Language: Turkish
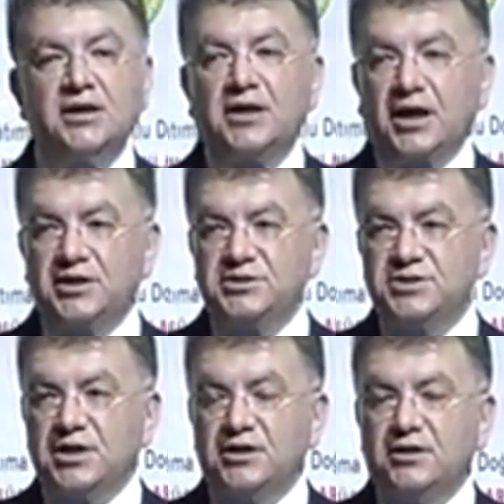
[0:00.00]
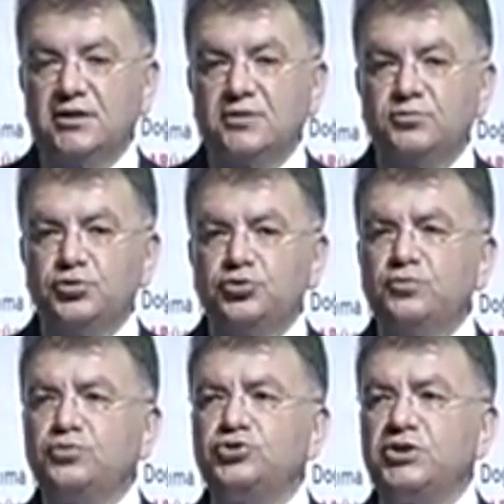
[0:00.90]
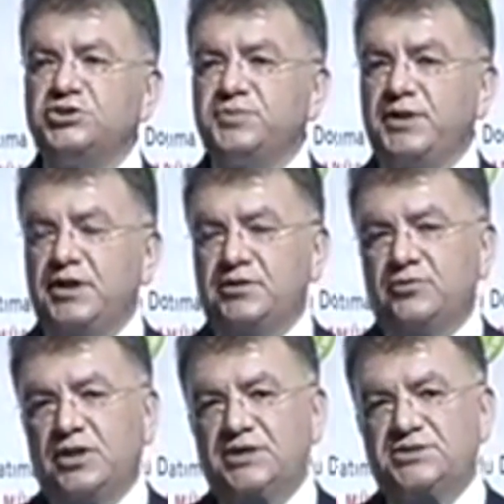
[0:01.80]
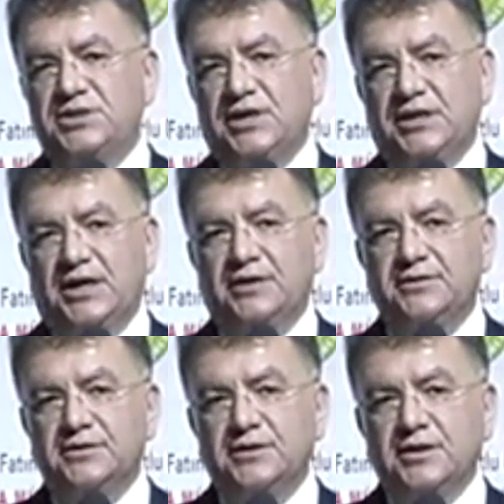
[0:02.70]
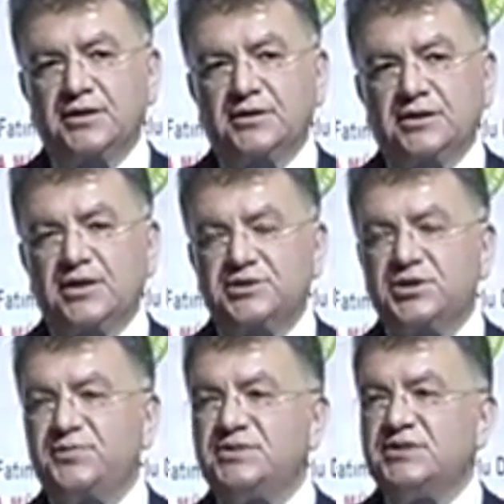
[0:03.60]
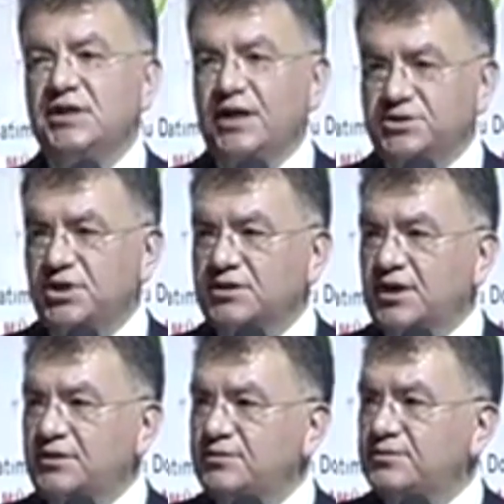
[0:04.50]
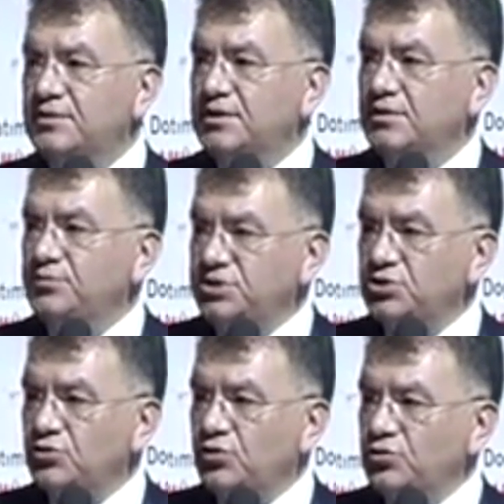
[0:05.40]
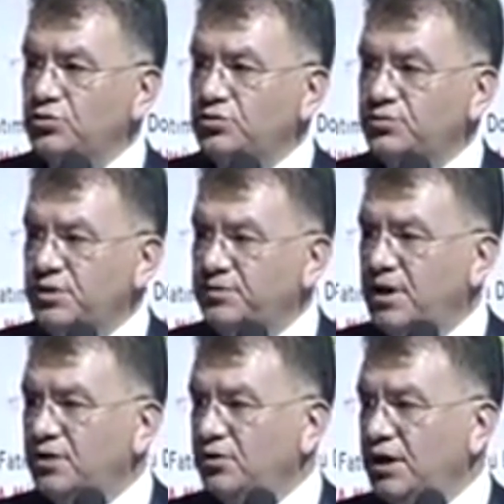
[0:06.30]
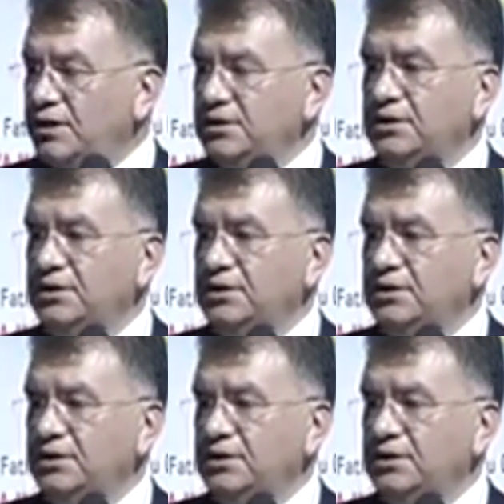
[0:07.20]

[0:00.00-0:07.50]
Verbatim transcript: Ayrıca bütün bu çalışmalar dolayısıyla da ilçemizde gerçekten birçok konunun mimarı olan